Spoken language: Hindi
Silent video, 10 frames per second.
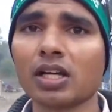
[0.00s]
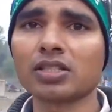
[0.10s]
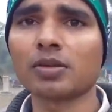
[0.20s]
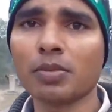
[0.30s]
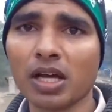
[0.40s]

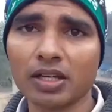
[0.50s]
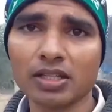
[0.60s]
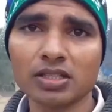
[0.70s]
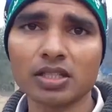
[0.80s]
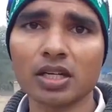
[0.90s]
आज हम आए
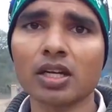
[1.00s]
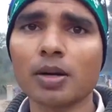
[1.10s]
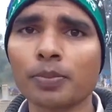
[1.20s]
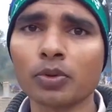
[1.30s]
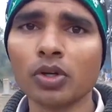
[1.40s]
हैं
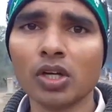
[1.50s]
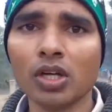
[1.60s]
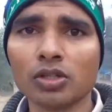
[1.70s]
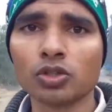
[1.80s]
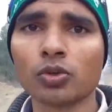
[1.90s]
जरेखापुर
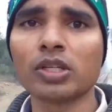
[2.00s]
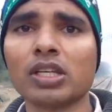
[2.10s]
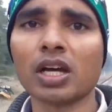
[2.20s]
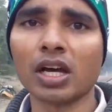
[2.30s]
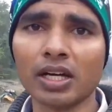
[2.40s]
जो
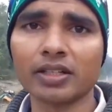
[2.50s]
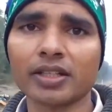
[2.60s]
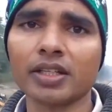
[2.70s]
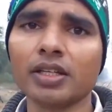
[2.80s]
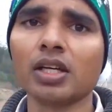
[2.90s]
कि
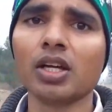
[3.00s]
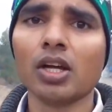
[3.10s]
हाल्ट है